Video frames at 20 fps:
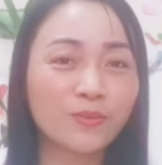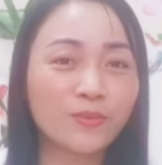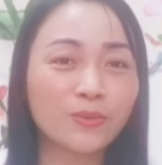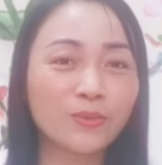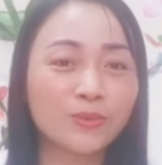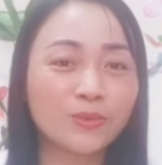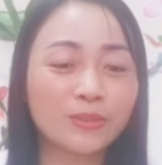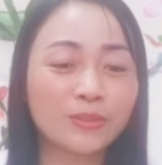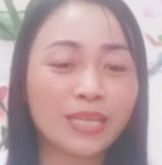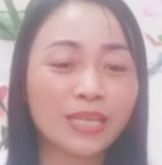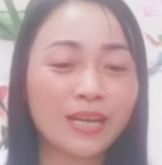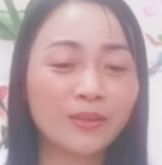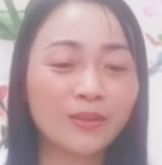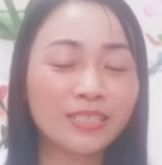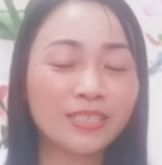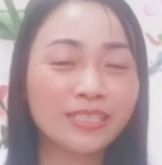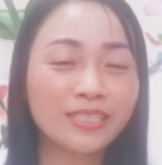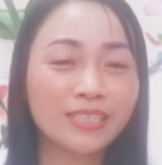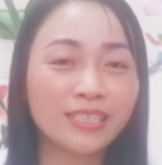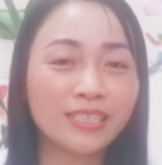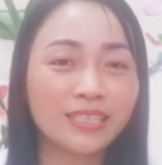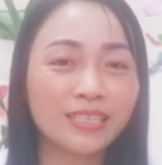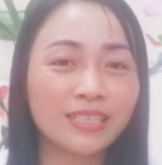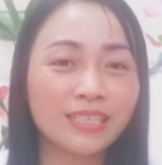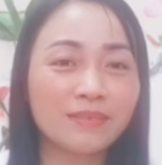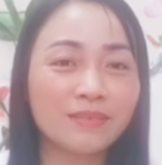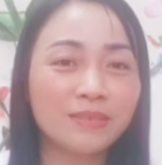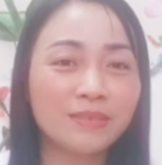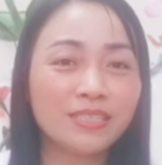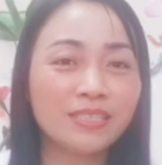của chúng ta có những cái đặc
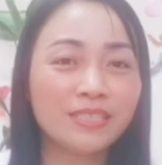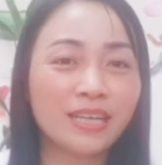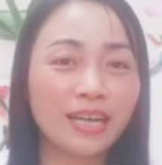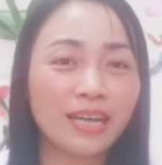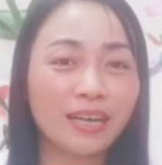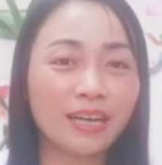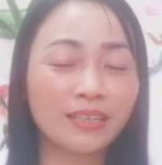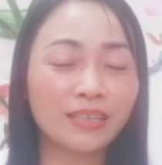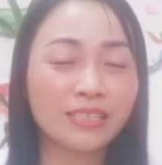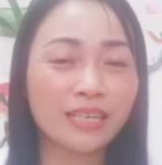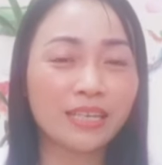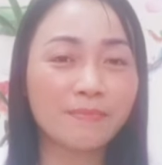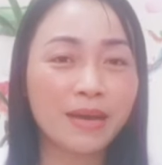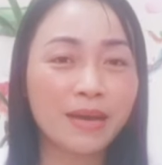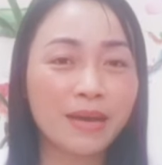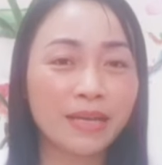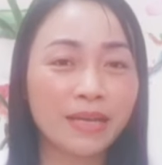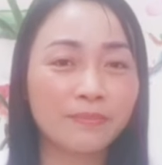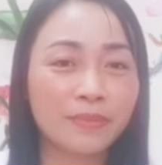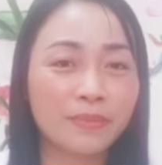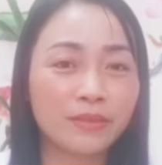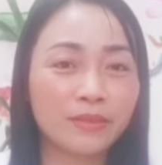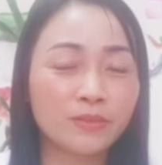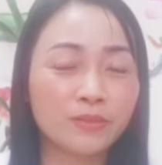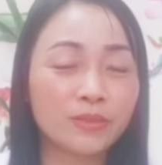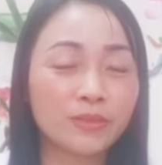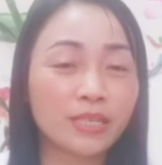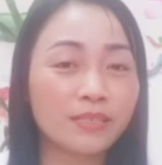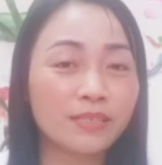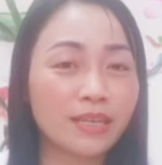điểm như là trải bài mà
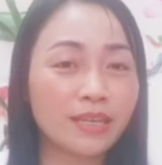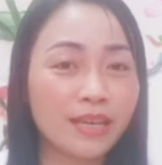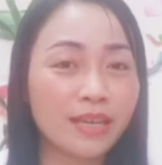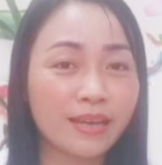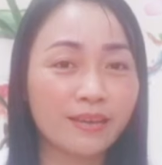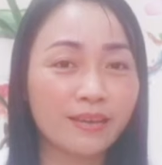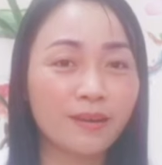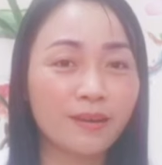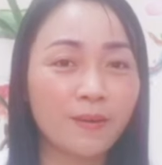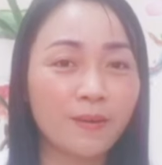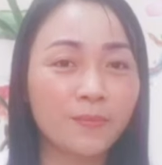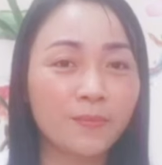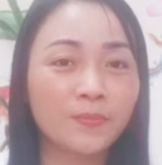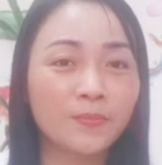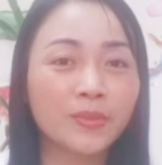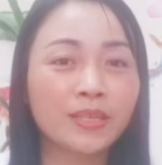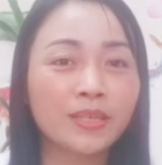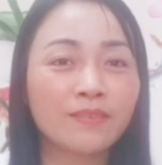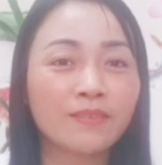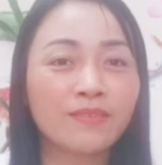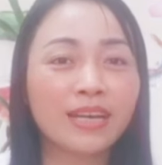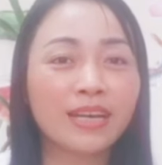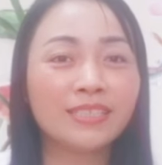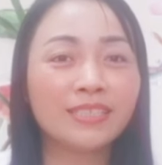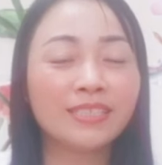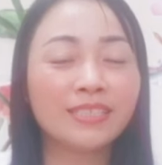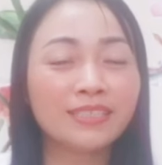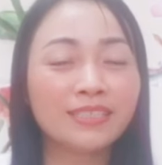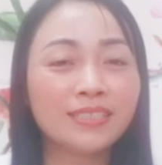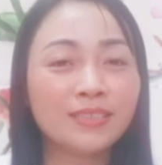chúng ta được nghe hay không
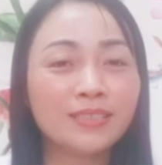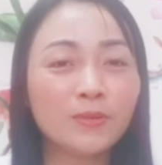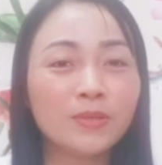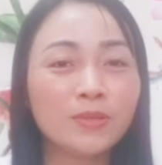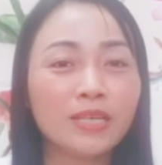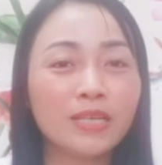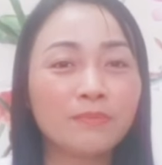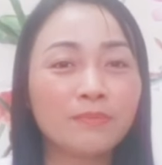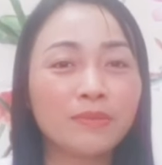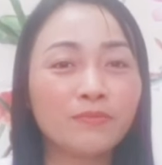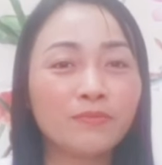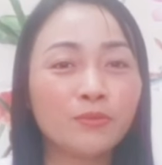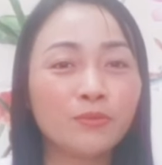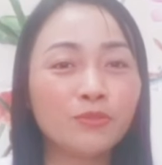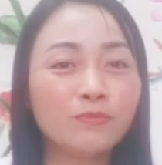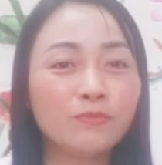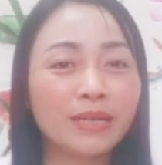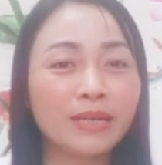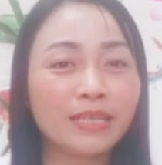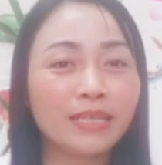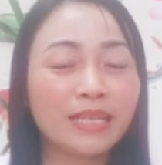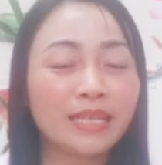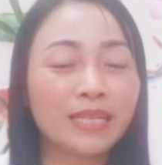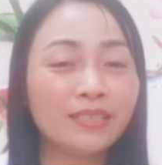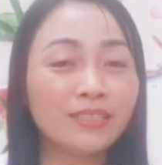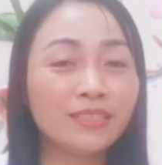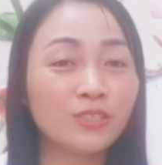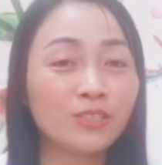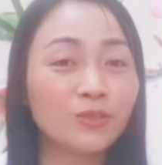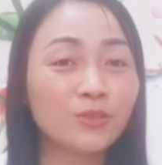và những thông điệp mà vũ trụ mang
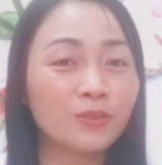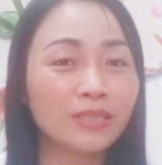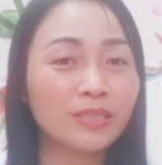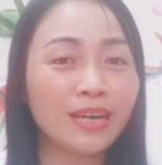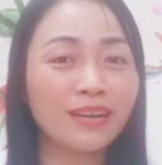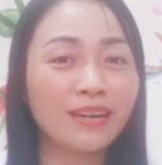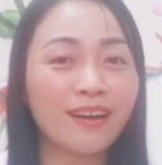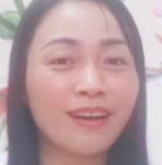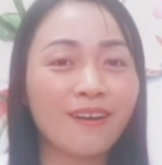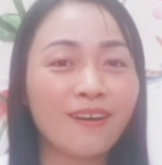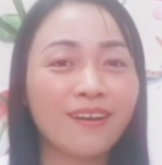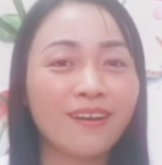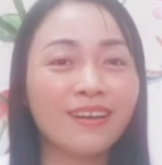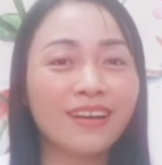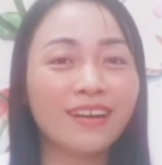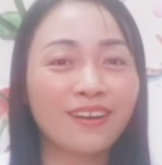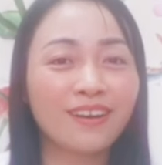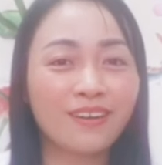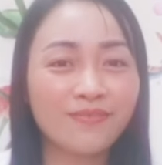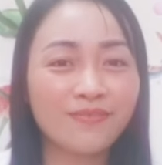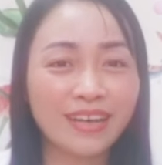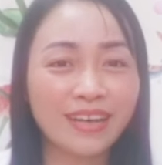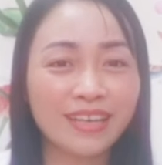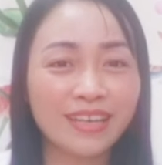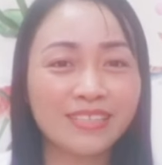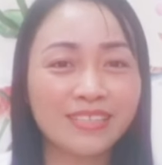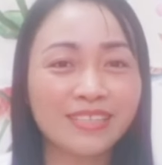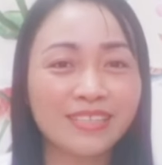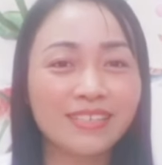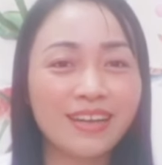đến cho chúng ta đó có
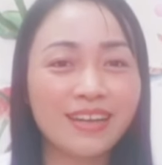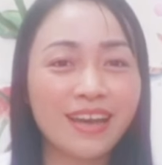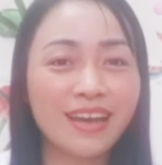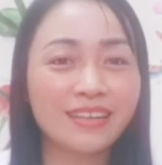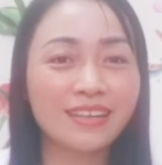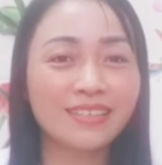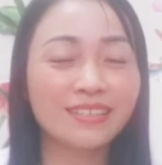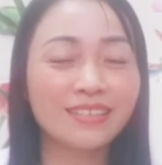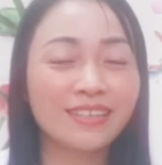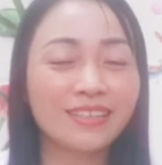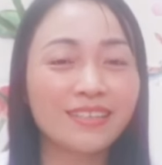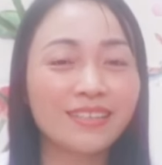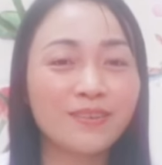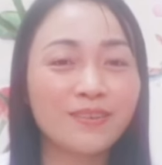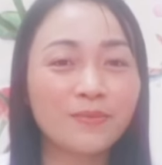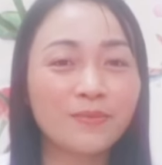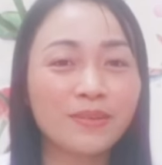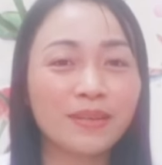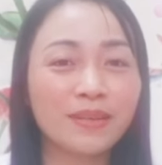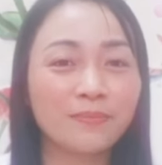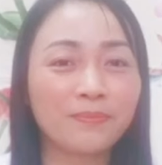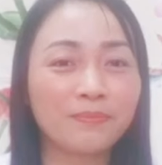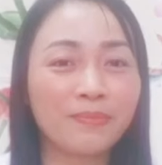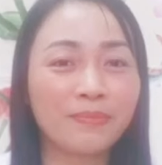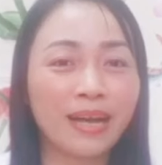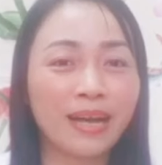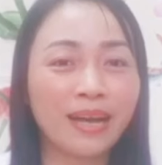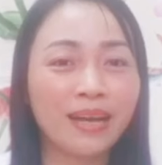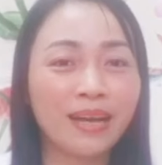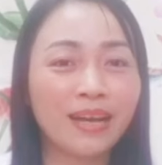phải chính là những cái thông điệp
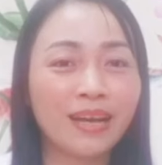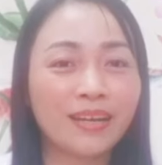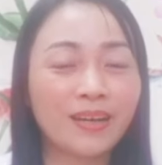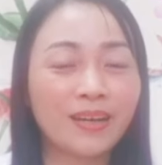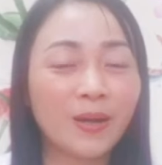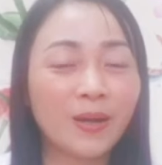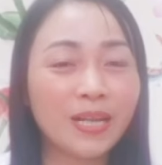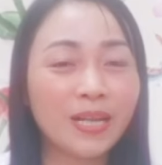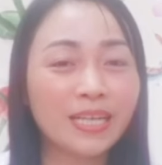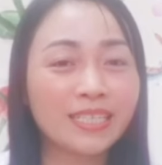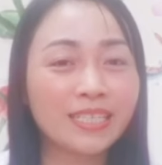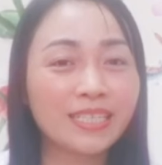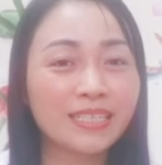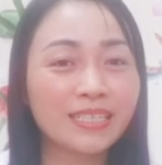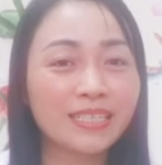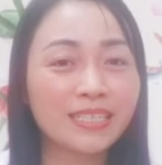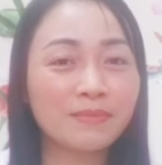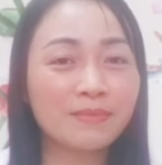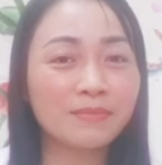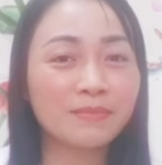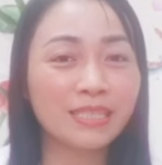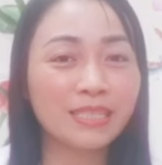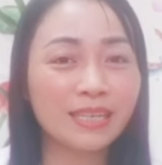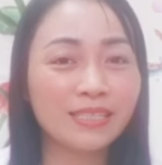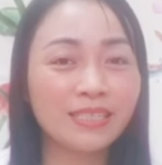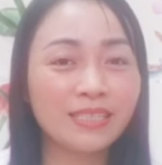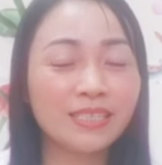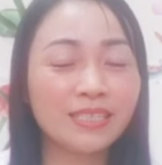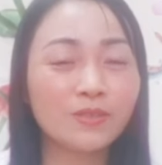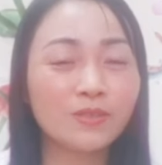mà đó là kinh nghiệm
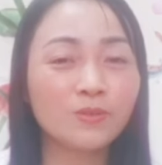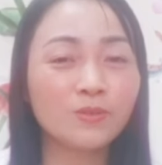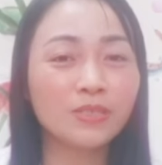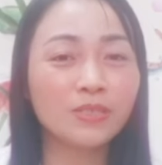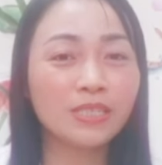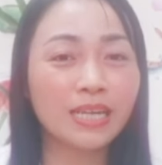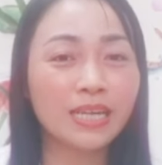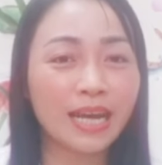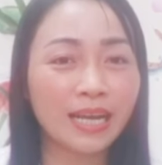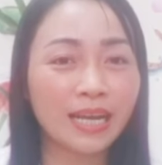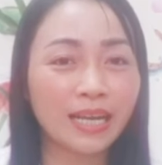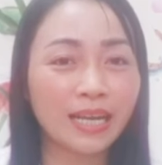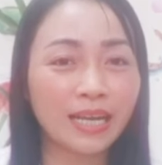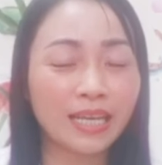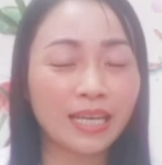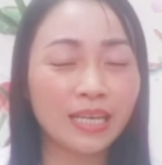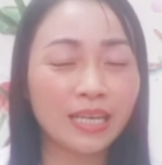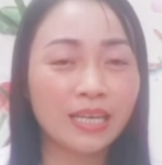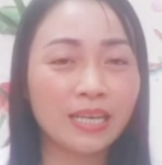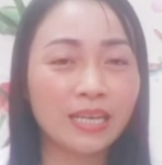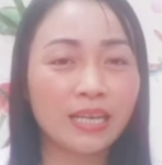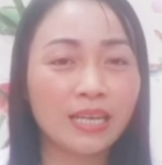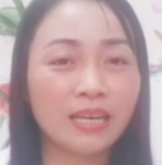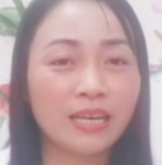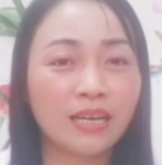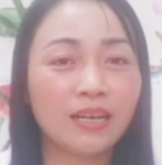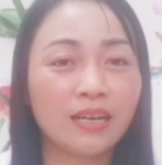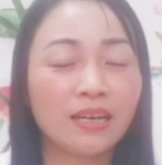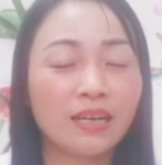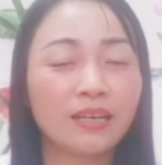giá trị cũng như là cái
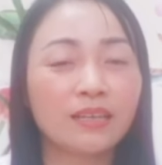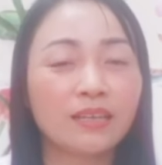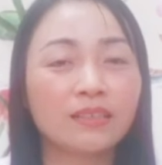uh,